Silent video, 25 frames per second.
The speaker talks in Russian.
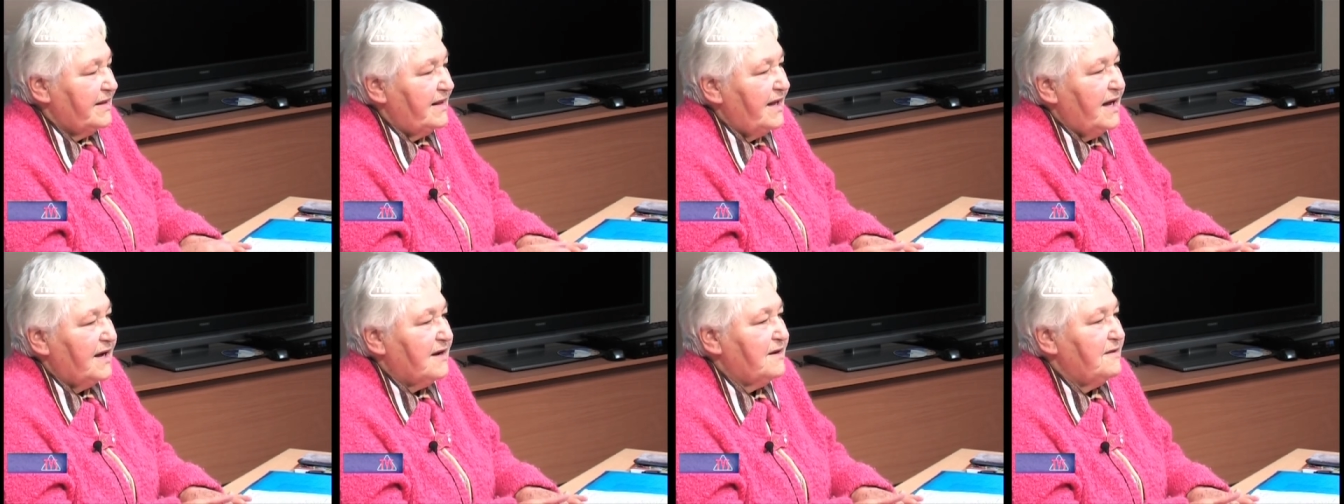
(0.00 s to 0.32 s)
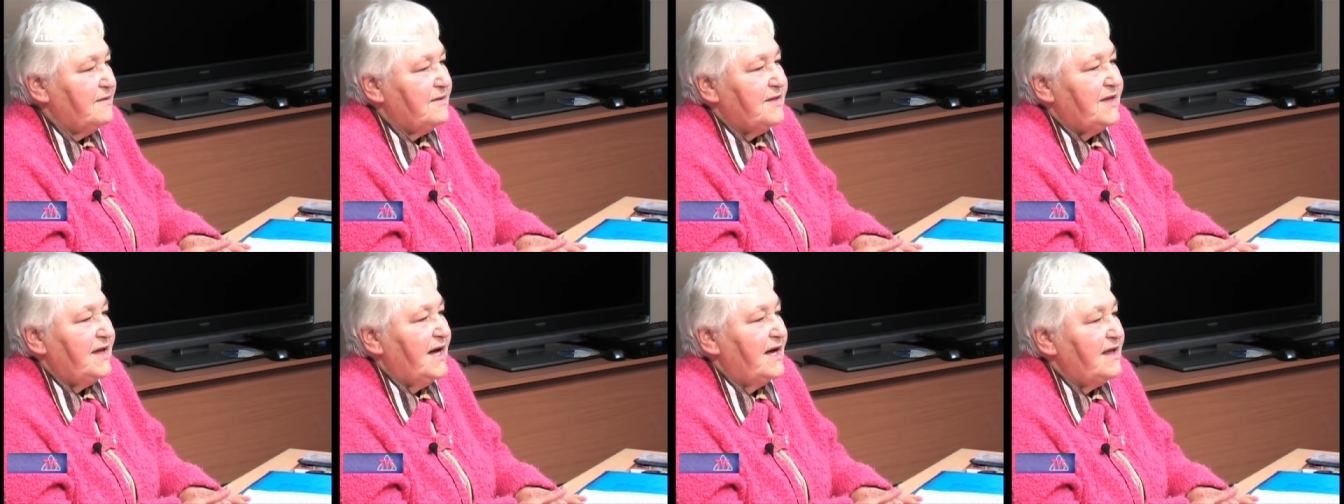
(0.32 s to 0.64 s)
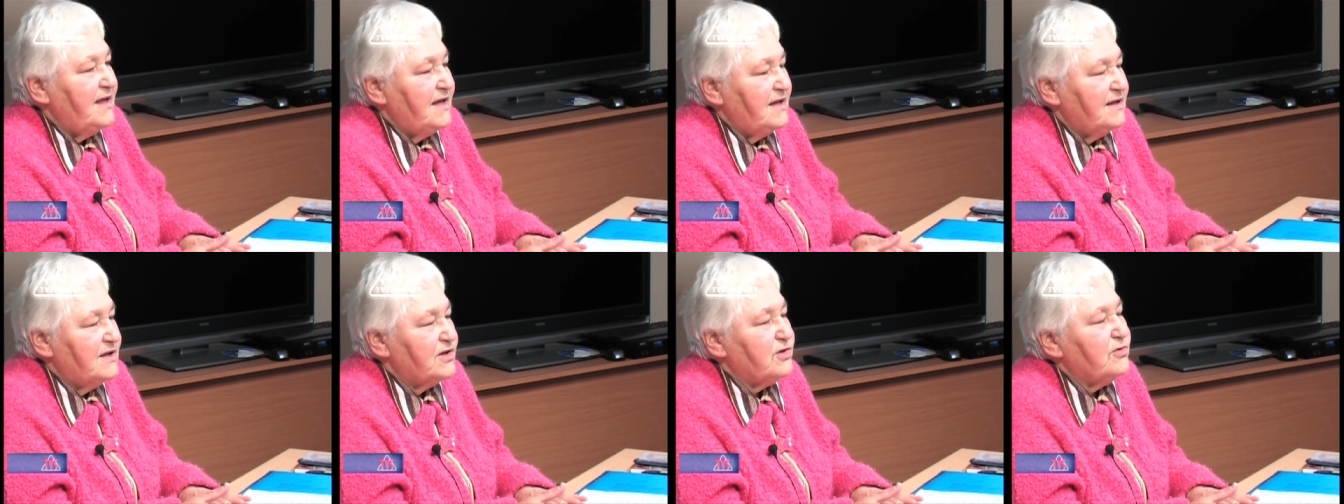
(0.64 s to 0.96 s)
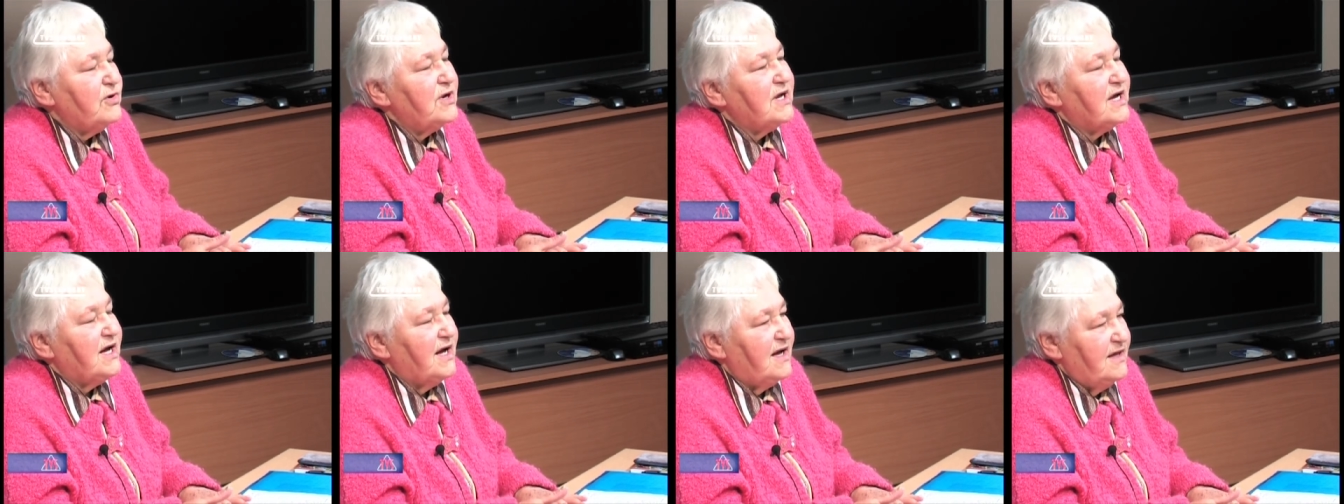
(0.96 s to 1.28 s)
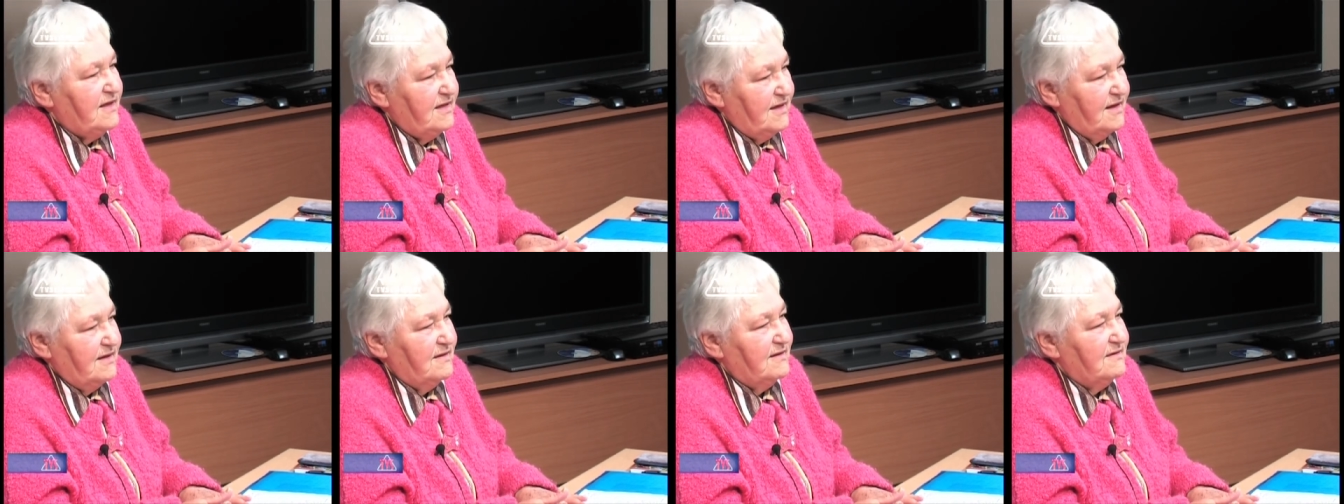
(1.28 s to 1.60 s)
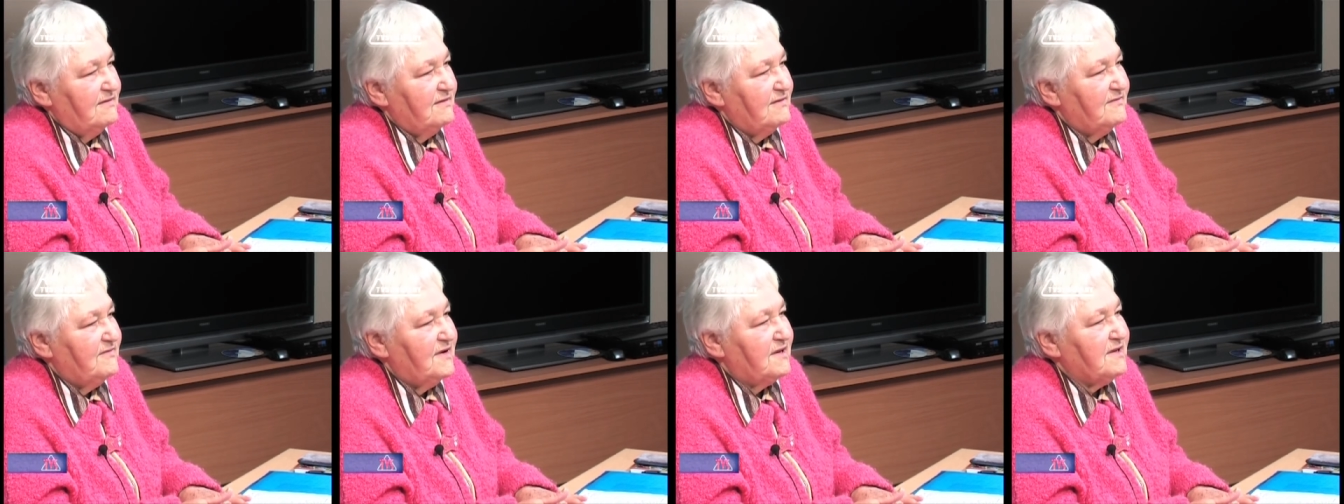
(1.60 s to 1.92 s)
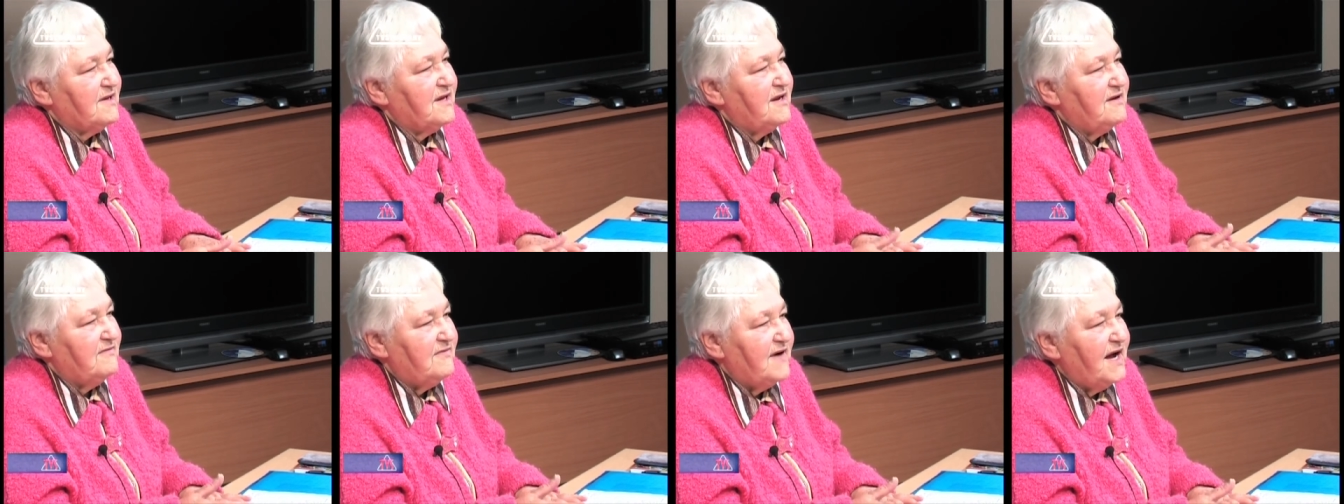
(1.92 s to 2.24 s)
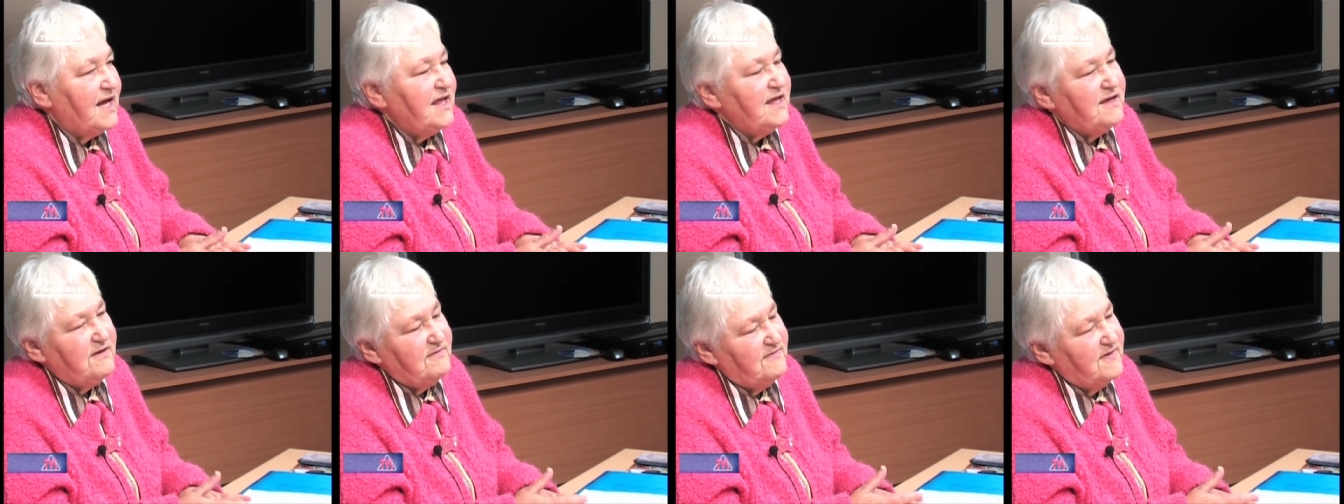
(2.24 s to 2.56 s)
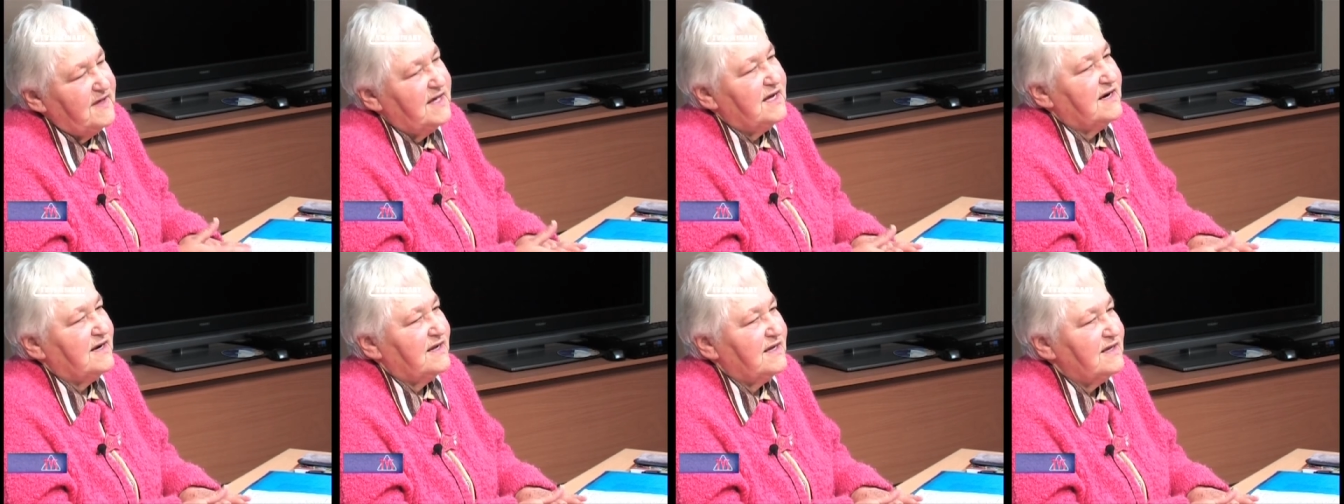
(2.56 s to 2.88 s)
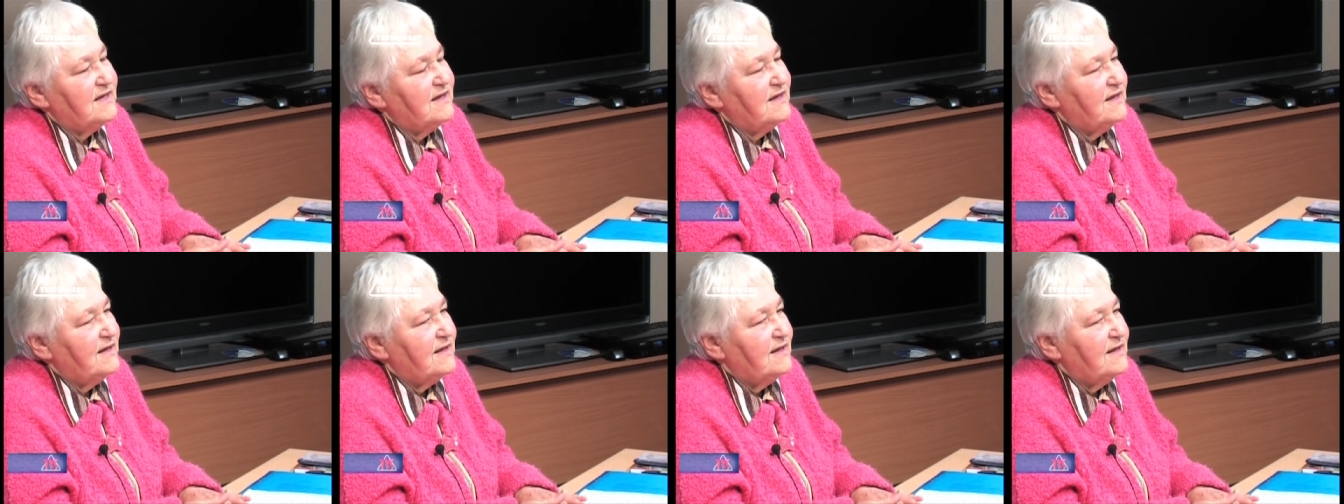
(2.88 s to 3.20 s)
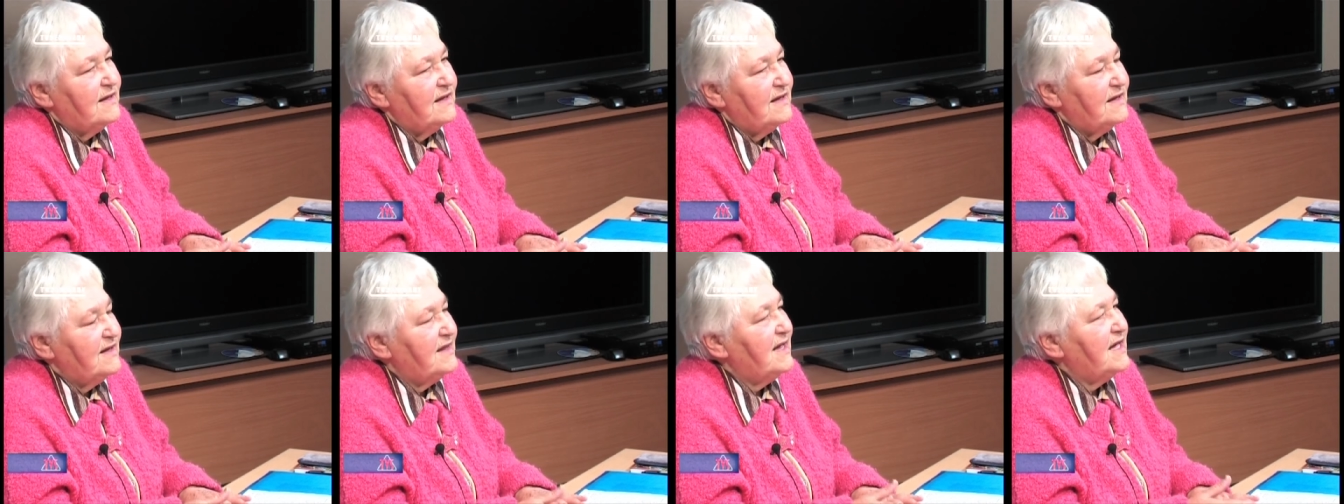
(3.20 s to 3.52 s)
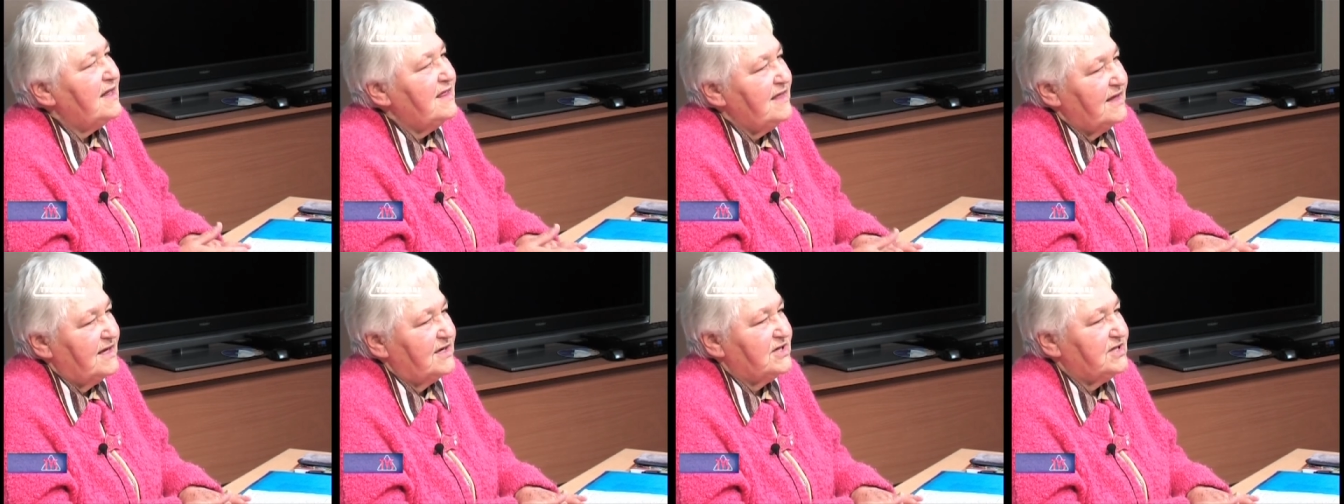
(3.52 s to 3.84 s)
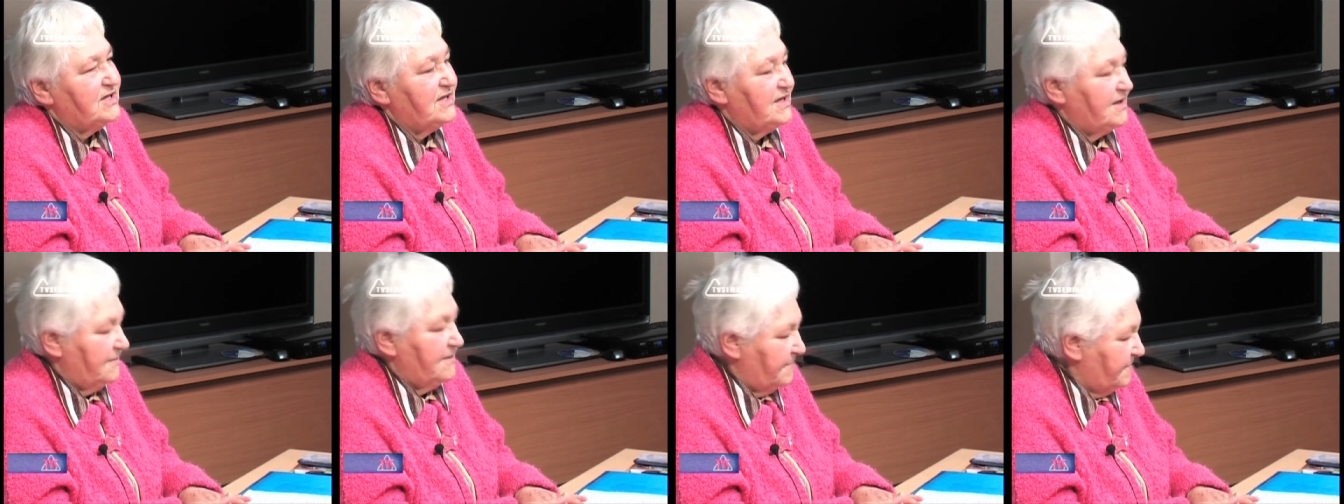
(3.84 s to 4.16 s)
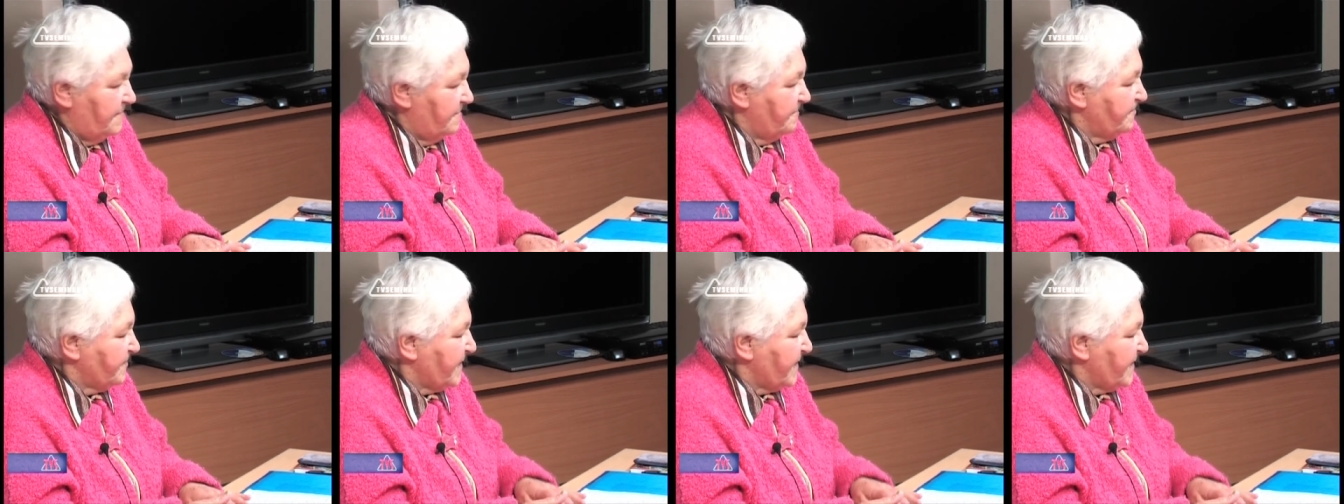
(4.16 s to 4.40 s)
для христианина только один – возгревание веры и надежды.